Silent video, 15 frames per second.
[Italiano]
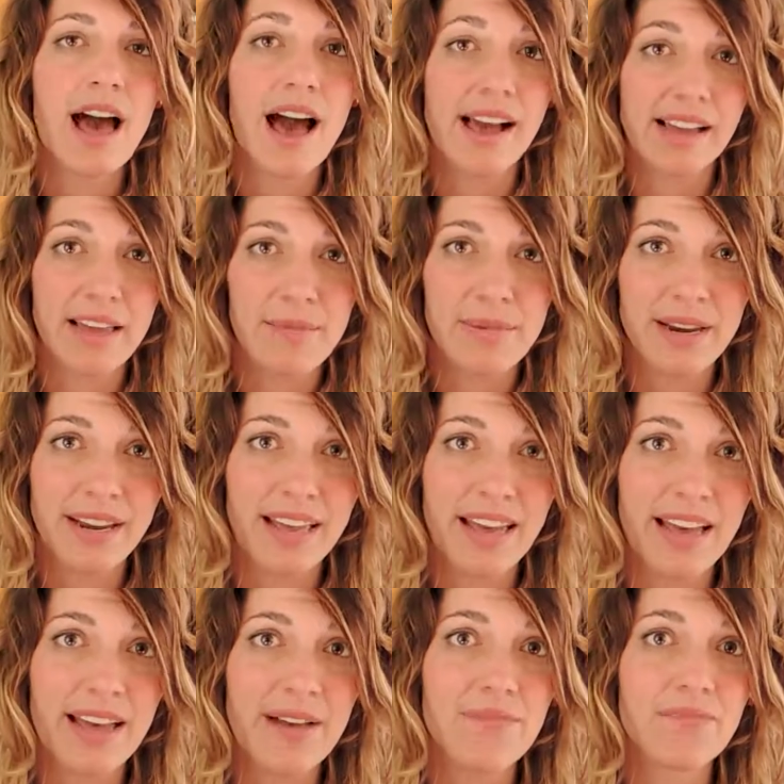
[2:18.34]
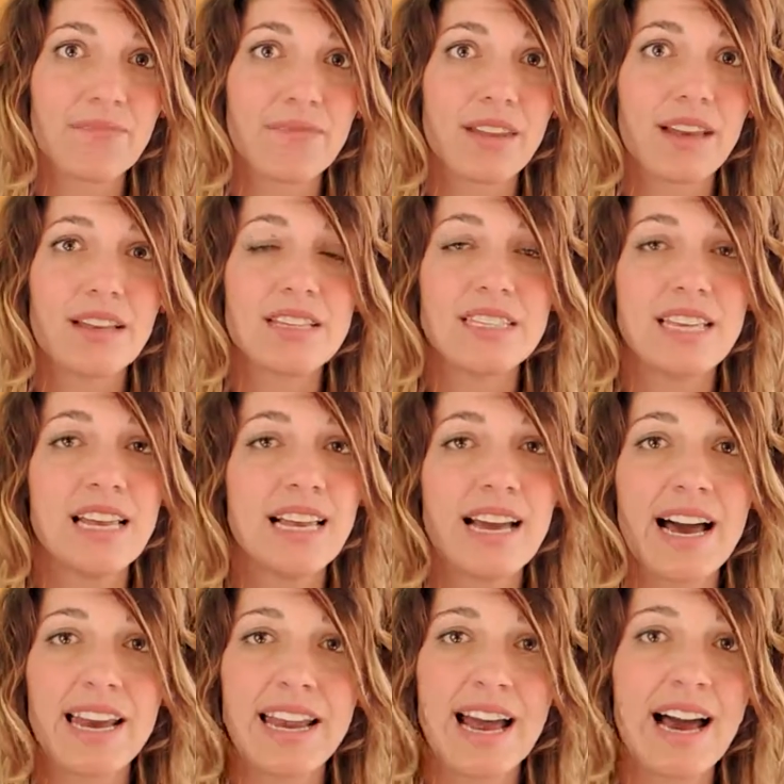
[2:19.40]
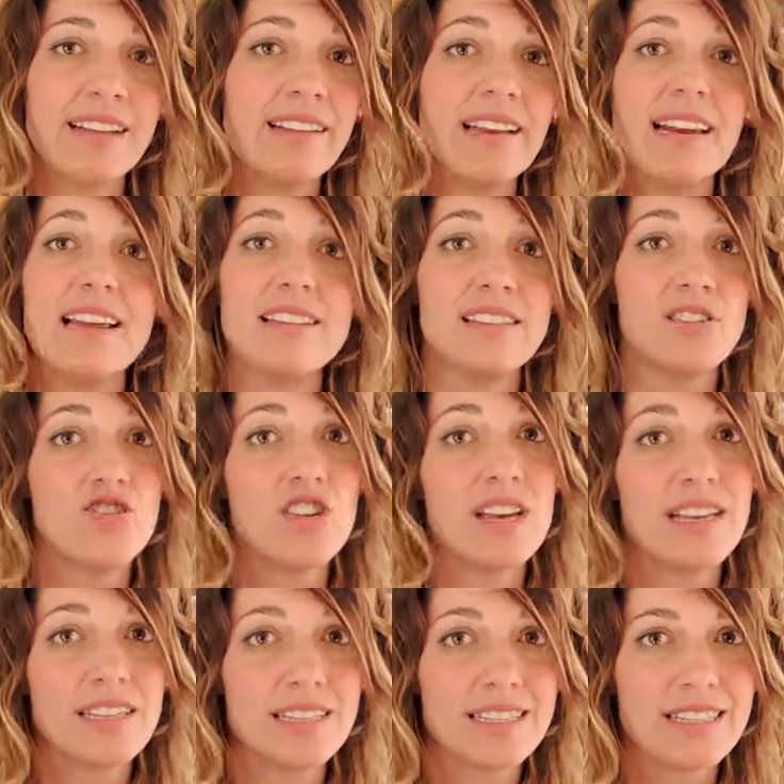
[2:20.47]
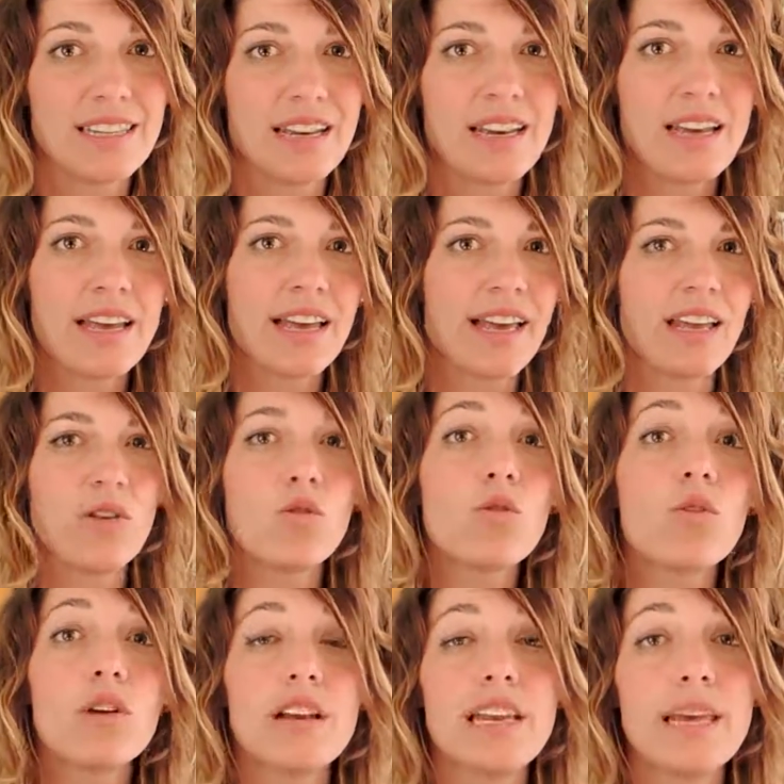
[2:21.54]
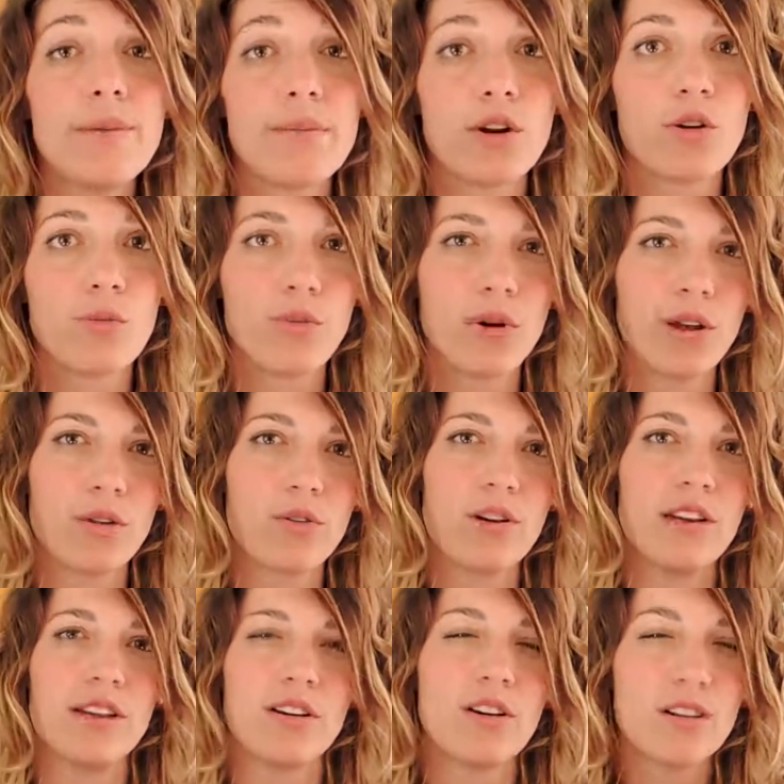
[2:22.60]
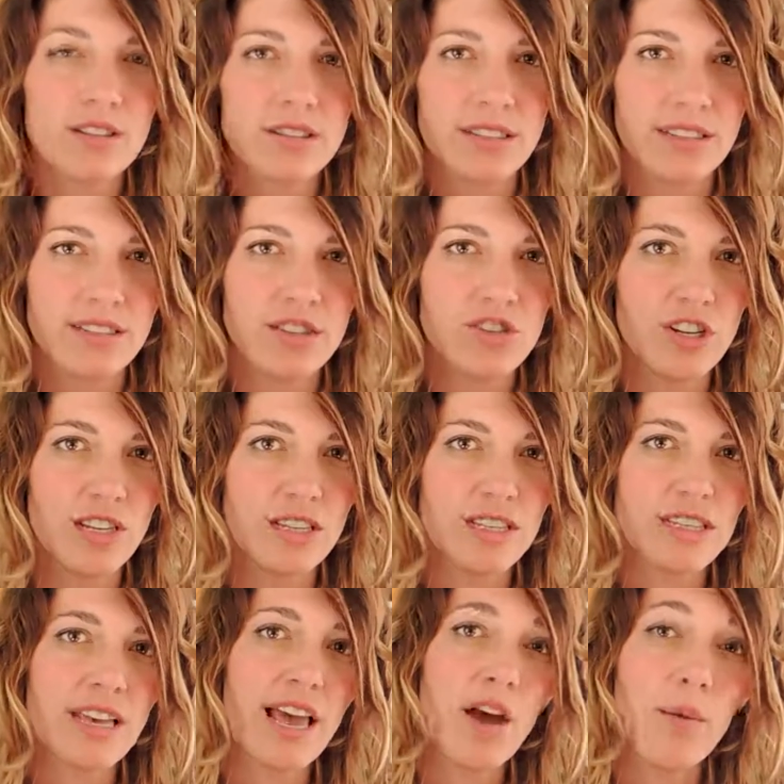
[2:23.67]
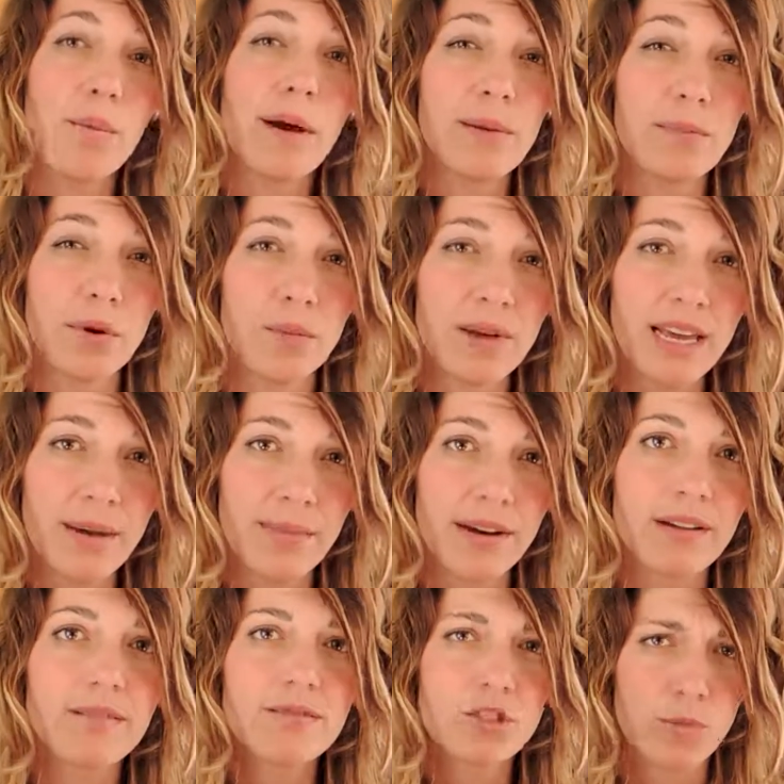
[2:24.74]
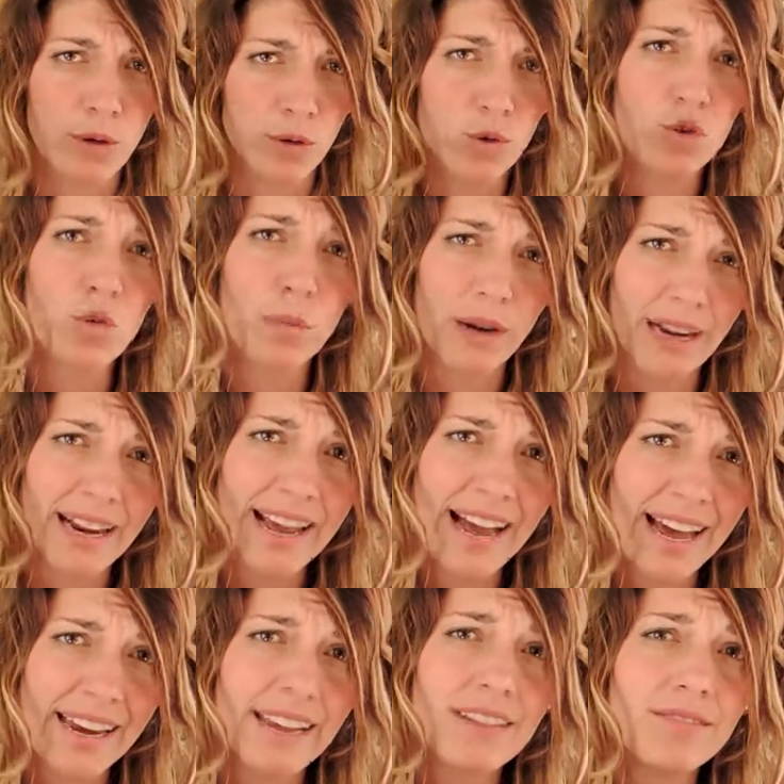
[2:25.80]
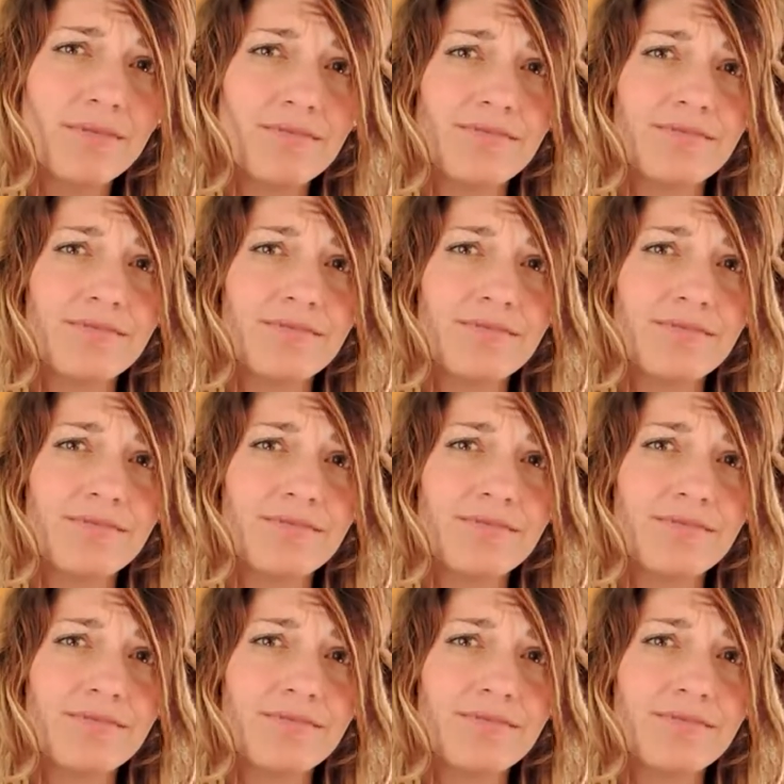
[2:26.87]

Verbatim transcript: anche perché se il cane ha delle esigenze che non collimano poi con le nostre esigenze, è un bel problema, soprattutto per il cane.